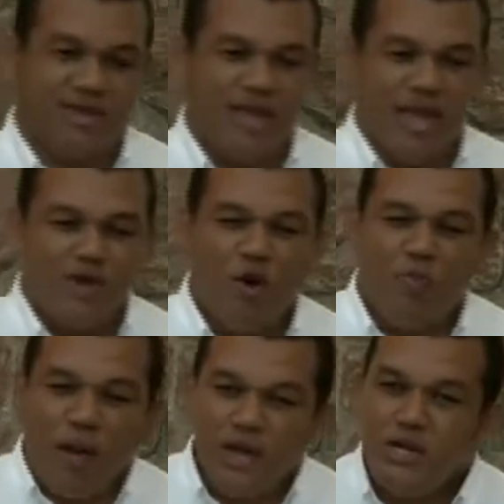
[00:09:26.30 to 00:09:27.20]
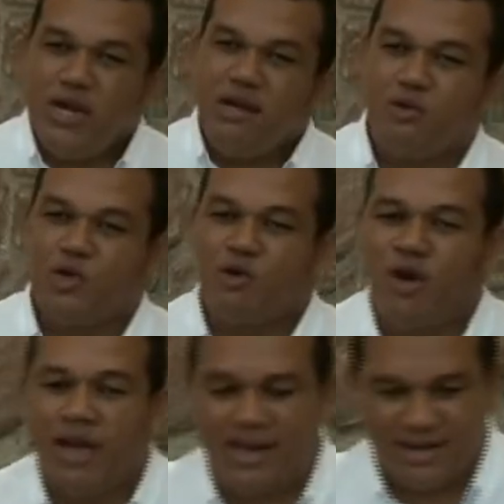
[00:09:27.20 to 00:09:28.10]
e compartilhamos com
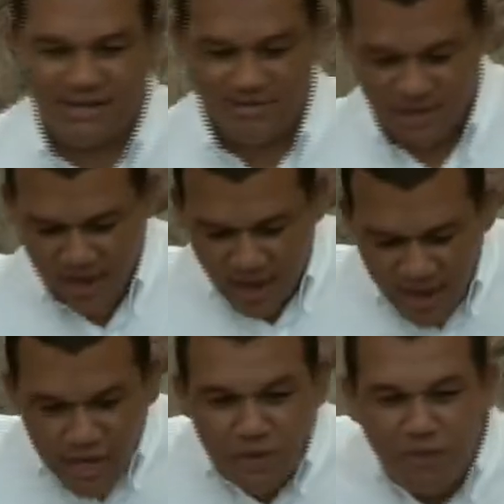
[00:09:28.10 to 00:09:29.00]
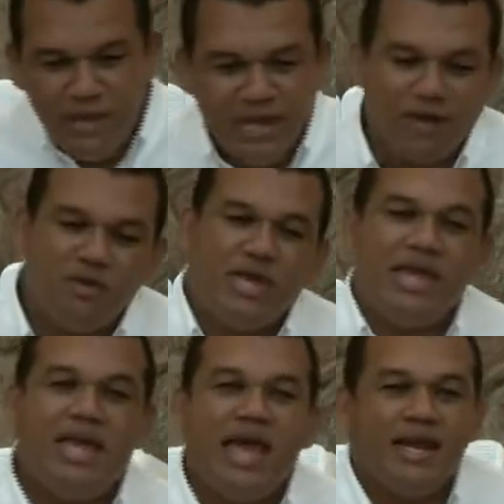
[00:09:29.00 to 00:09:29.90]
ela, explicando
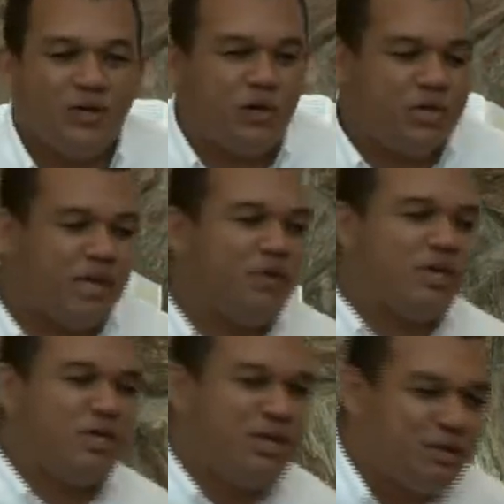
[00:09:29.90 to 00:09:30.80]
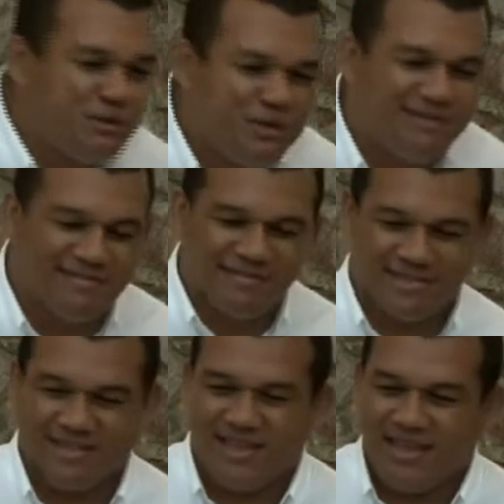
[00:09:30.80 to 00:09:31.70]
quem era José do Egito,
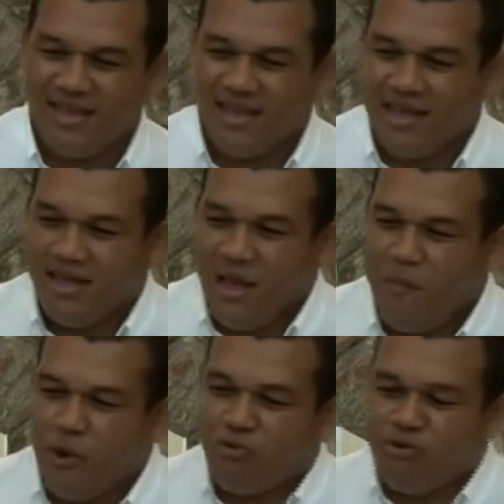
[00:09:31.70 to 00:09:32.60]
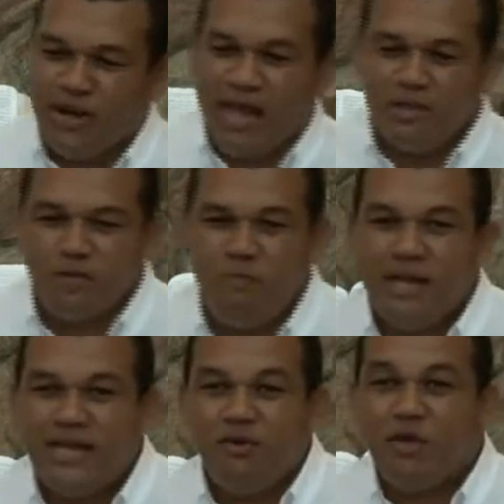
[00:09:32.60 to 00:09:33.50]
e por outro lado,
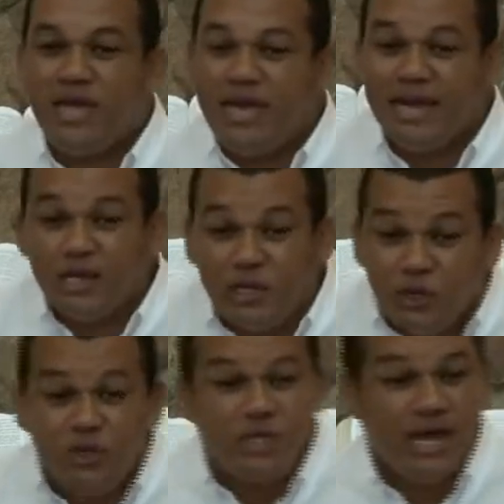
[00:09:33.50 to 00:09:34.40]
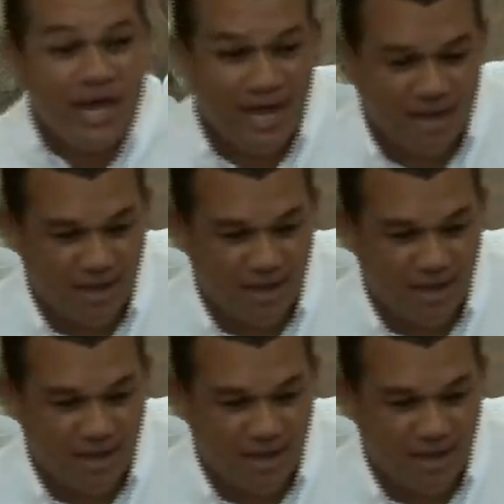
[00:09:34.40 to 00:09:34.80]
explicando quem era José,